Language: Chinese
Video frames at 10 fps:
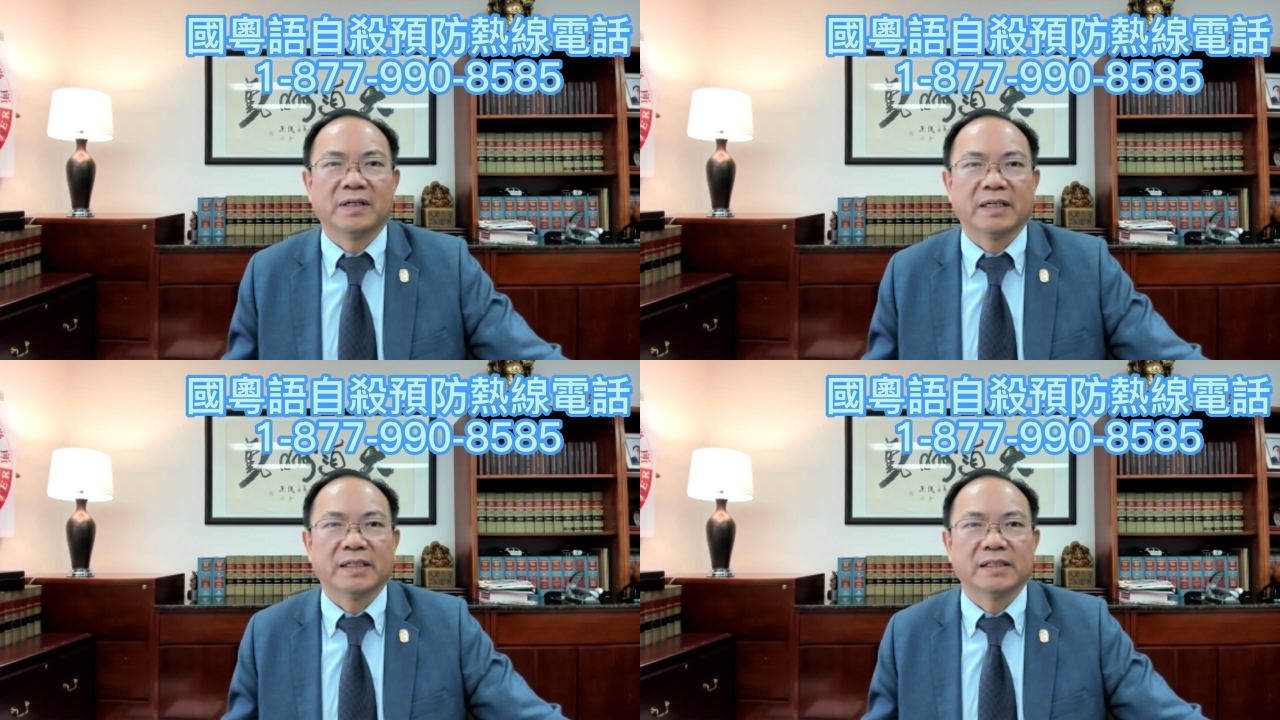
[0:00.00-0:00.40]
的
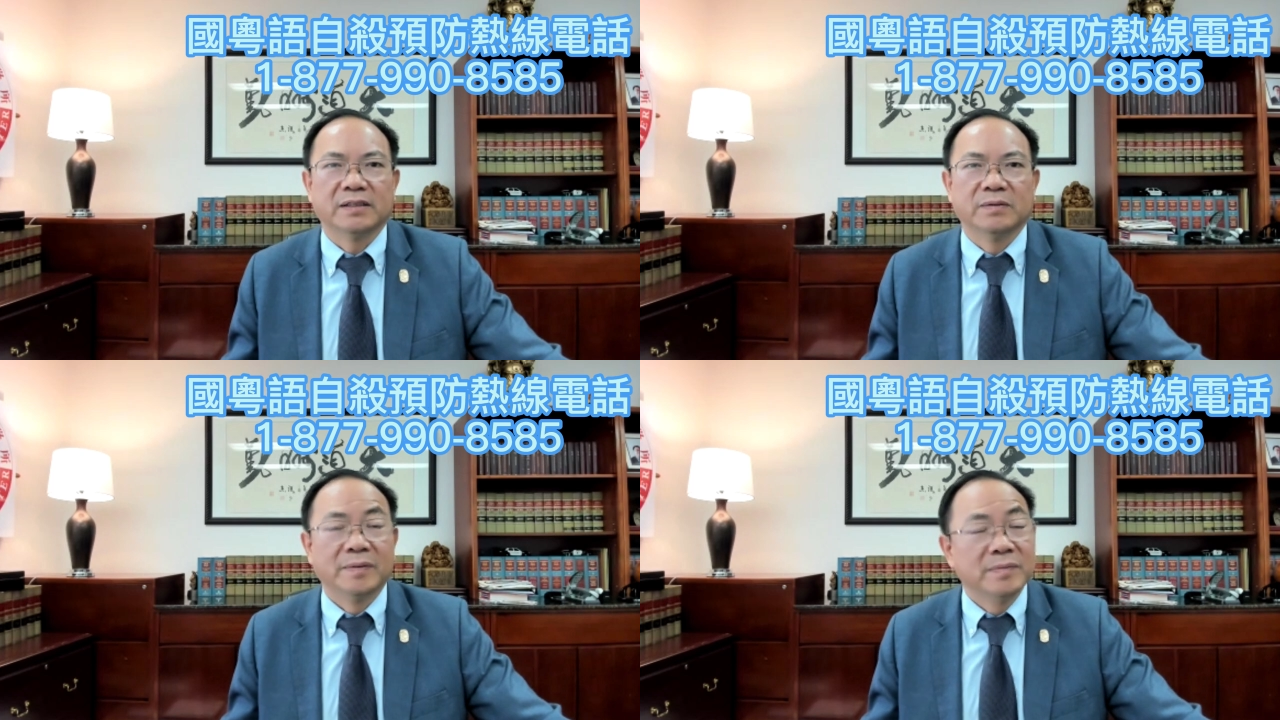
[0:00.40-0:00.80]
话，
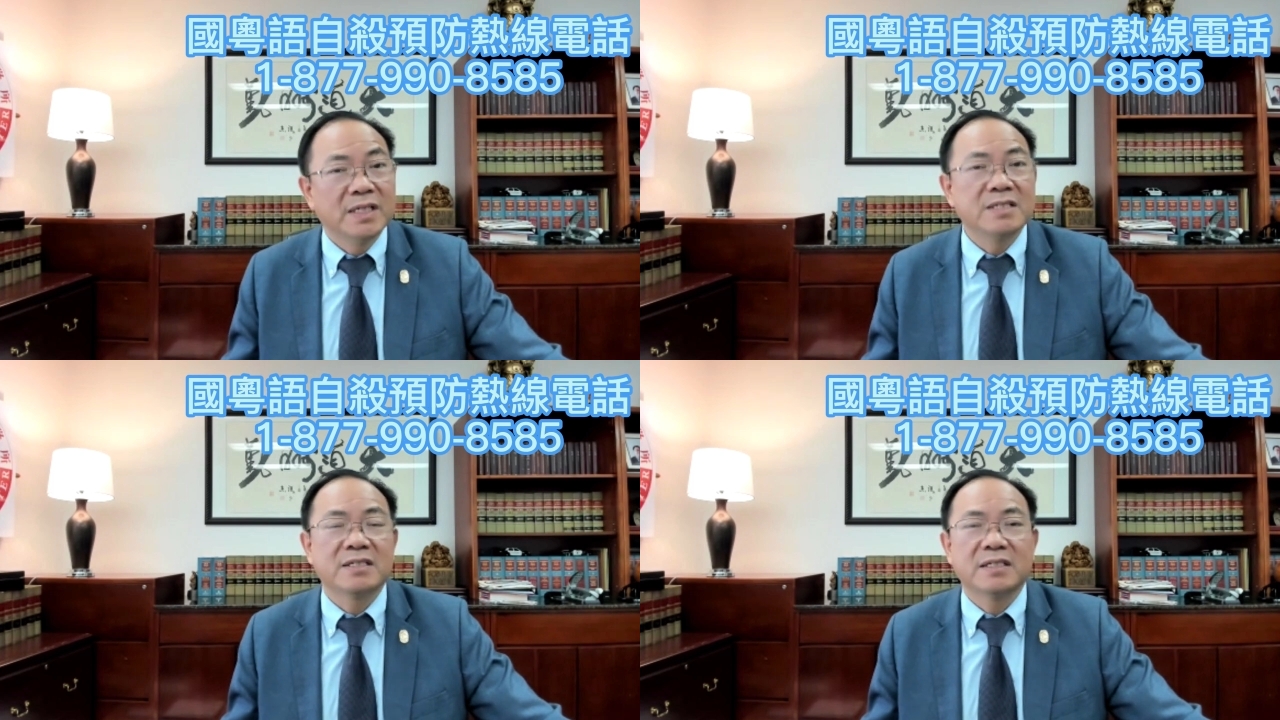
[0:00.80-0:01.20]
我们
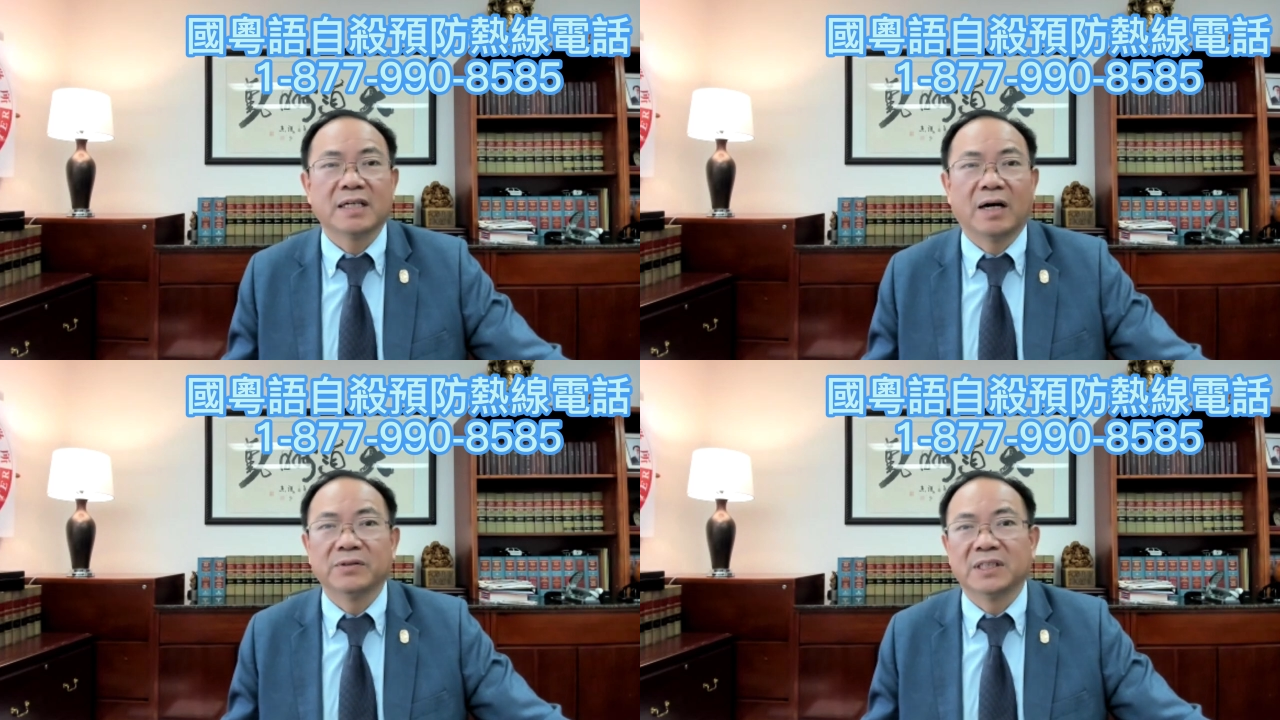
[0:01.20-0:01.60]
认识
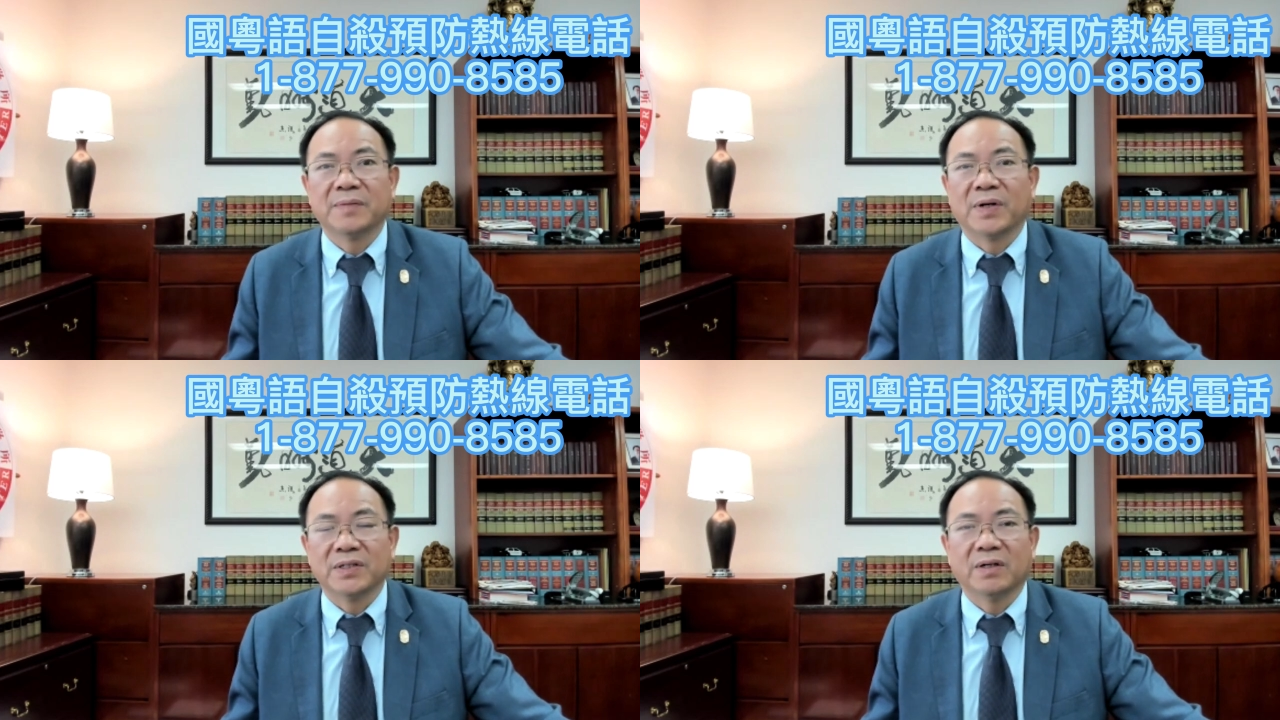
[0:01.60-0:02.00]
的好几个
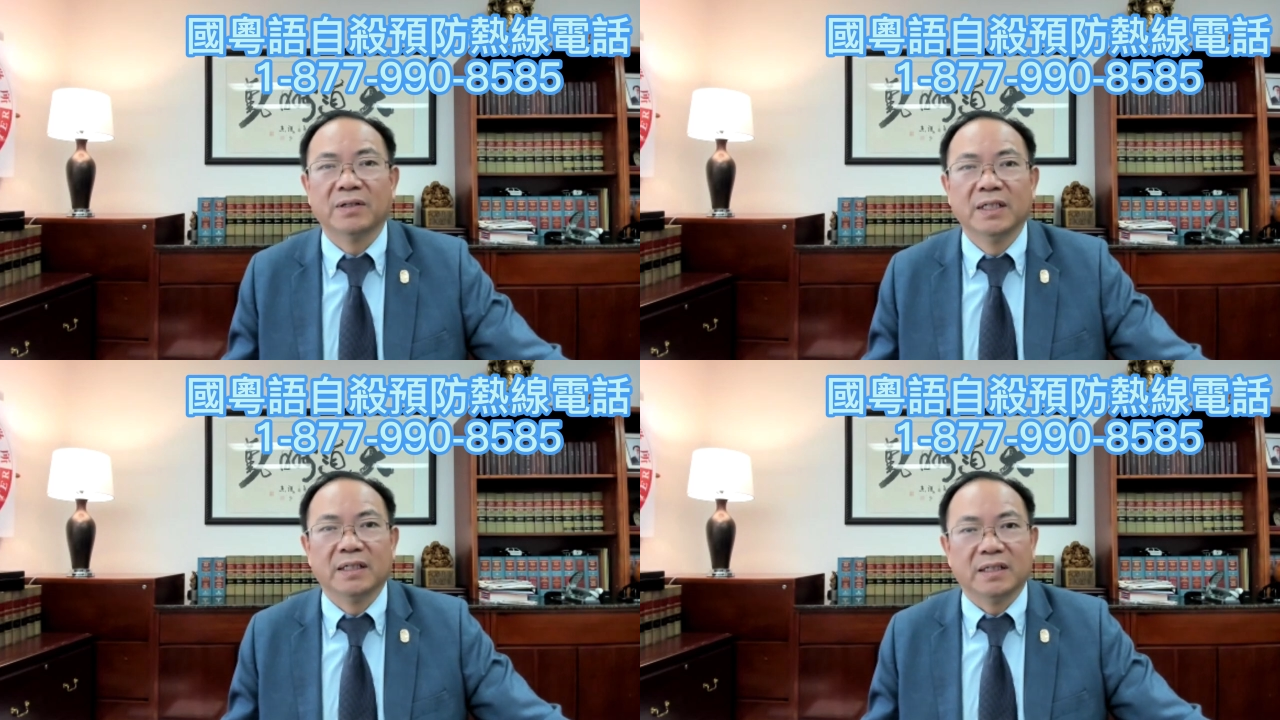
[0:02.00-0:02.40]
朋友，
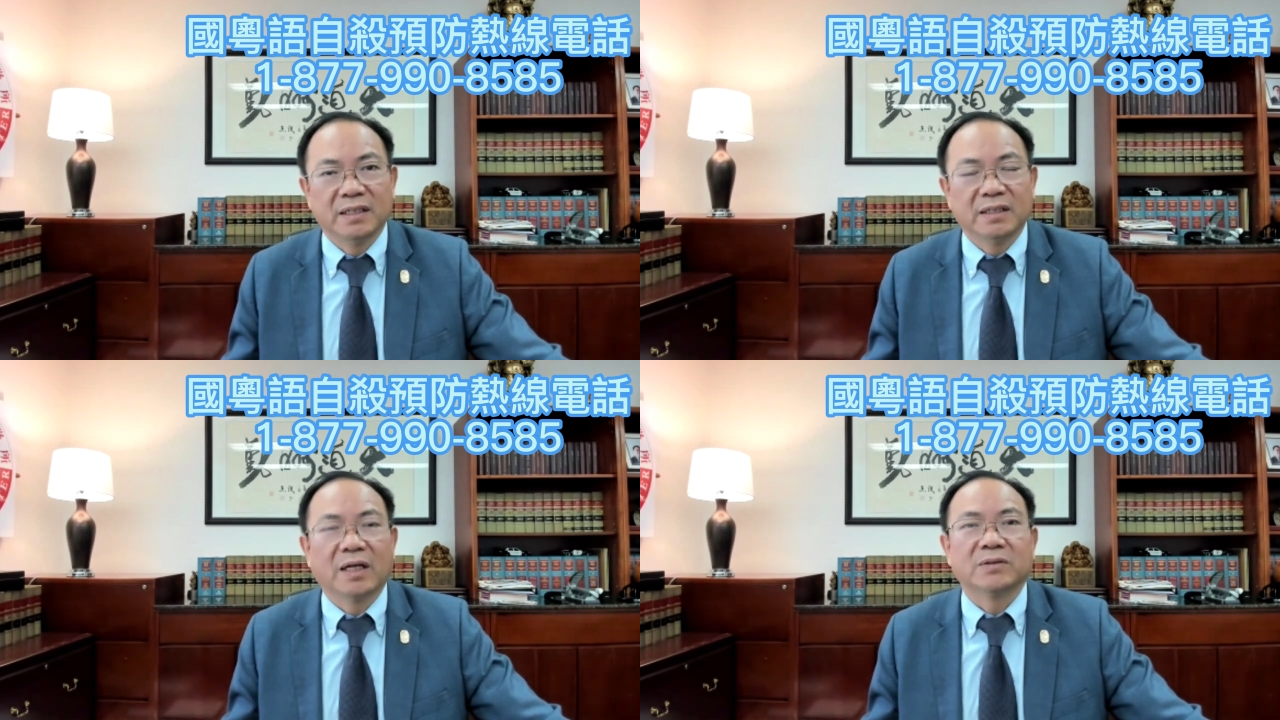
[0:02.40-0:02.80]

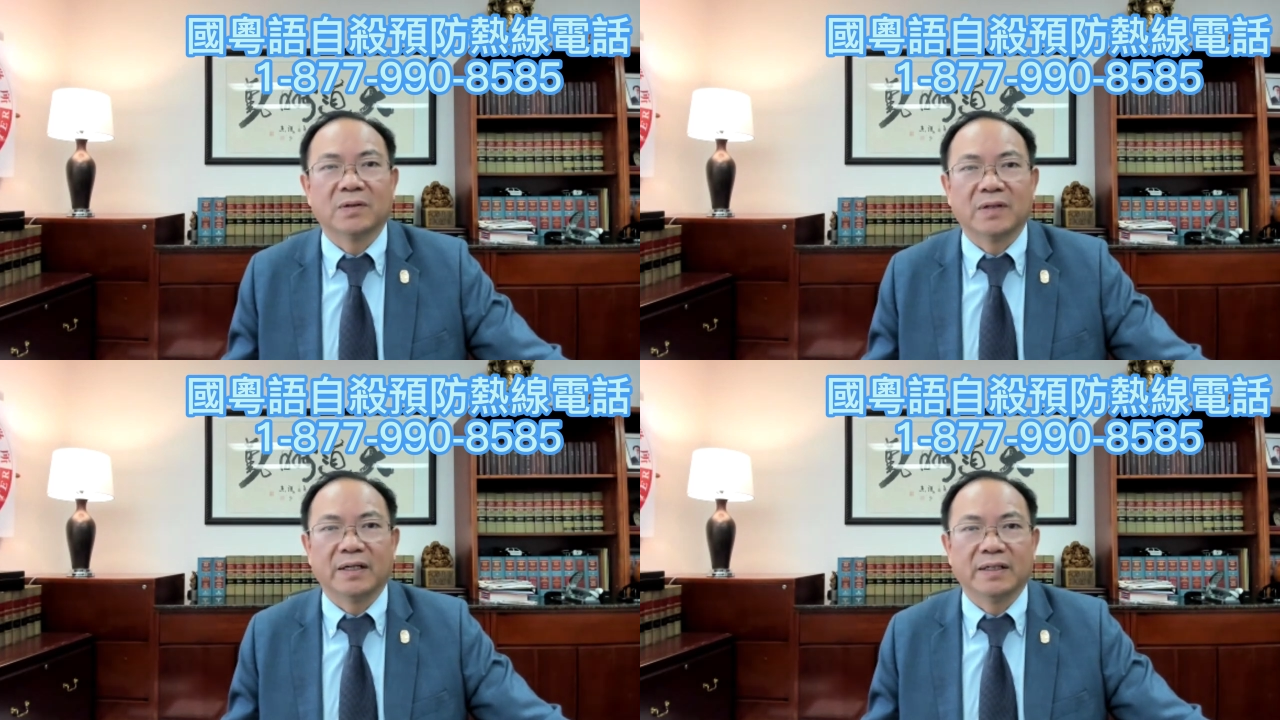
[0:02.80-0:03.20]
哎，到
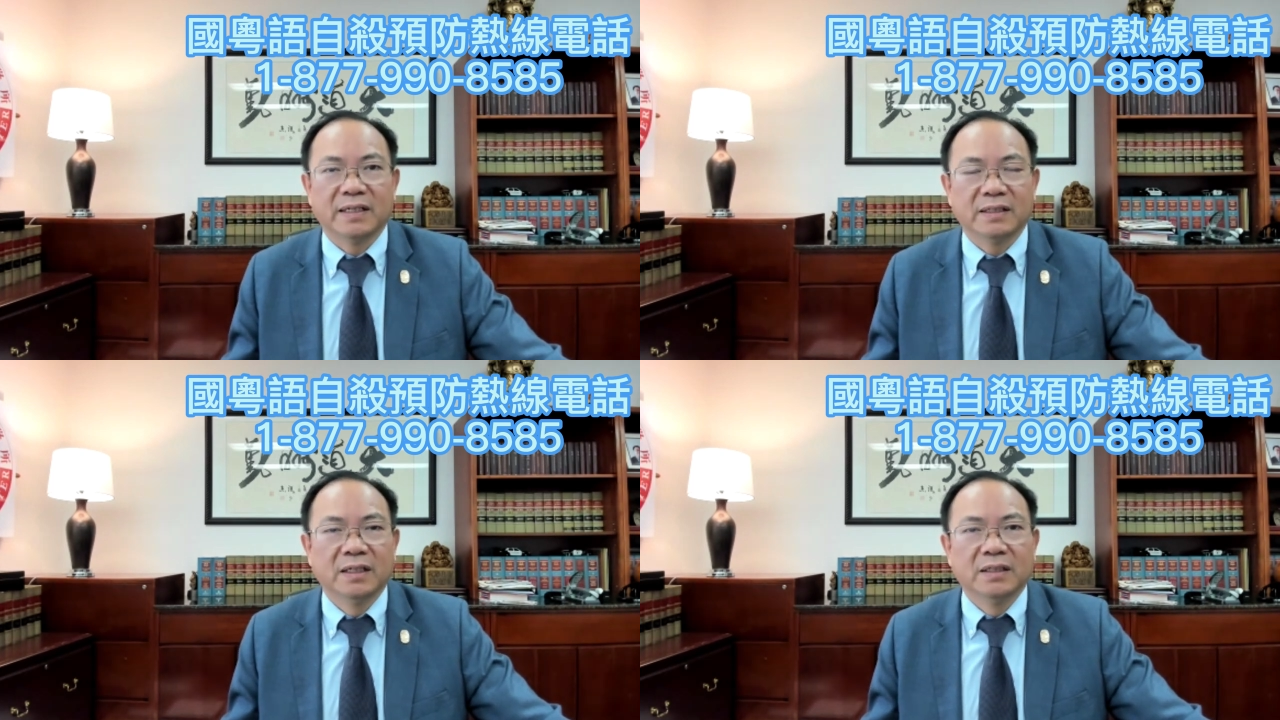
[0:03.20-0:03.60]
头来了，
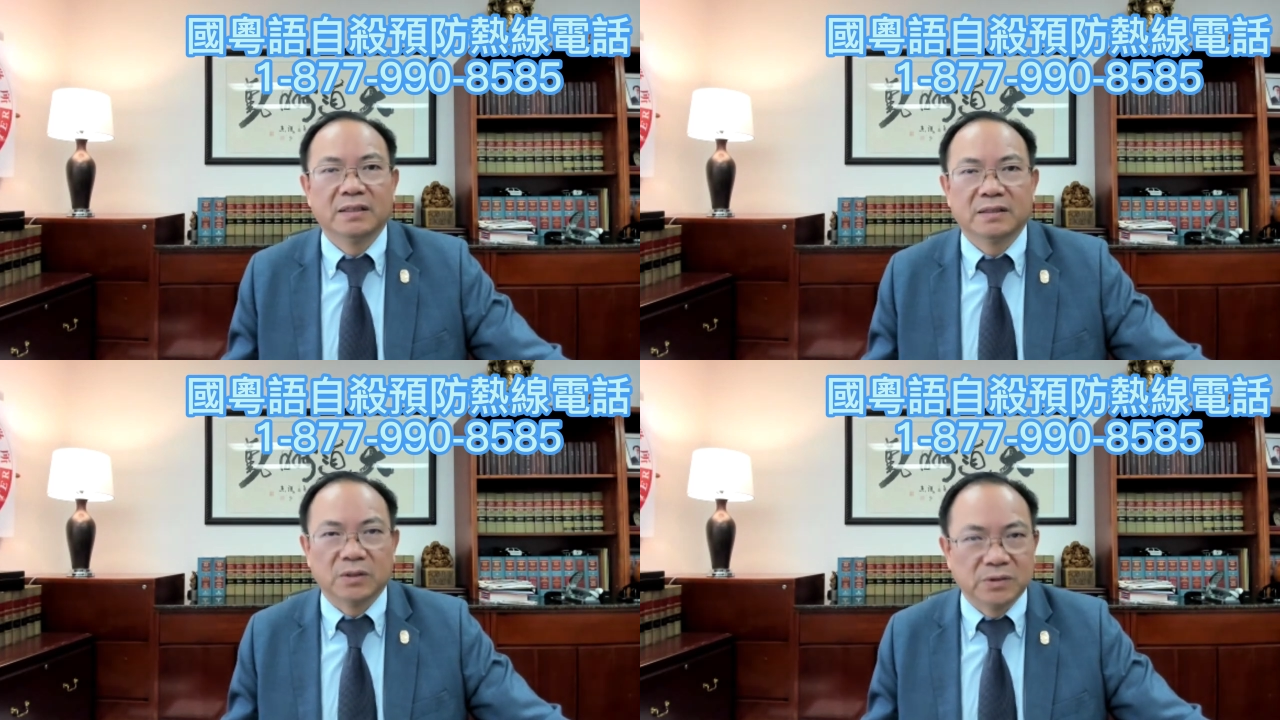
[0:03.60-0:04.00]
哎，
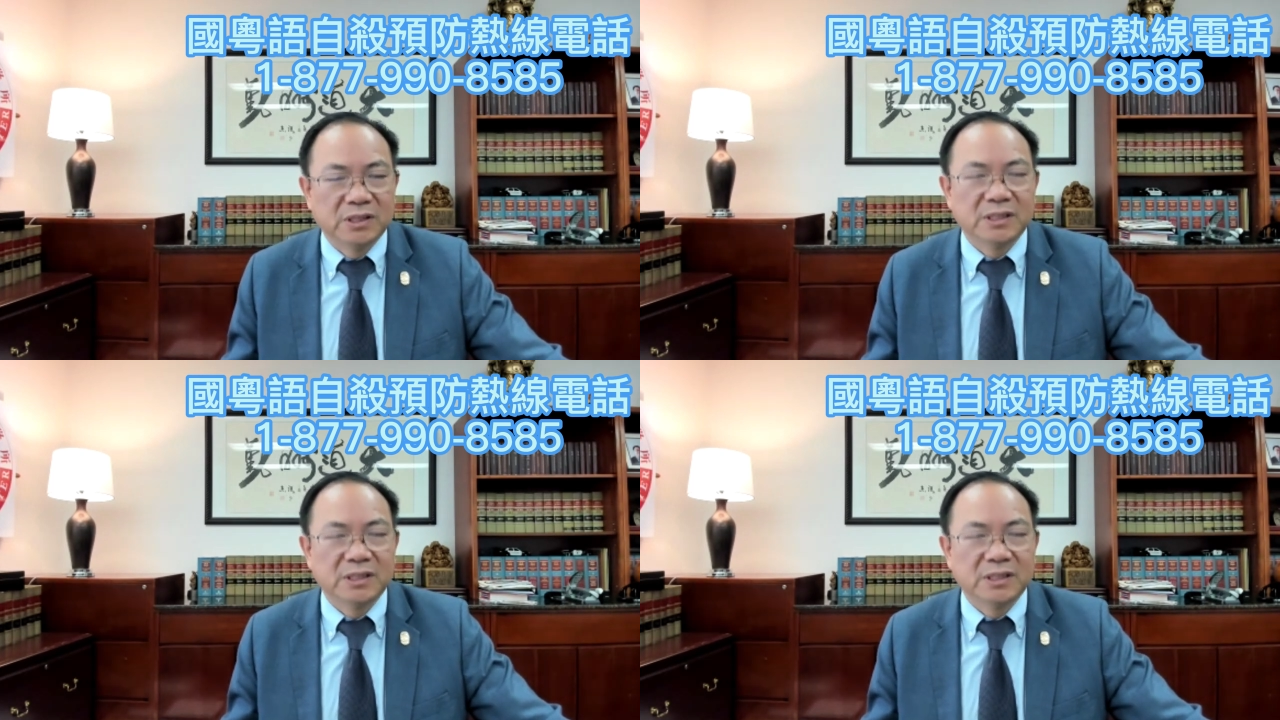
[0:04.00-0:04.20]
走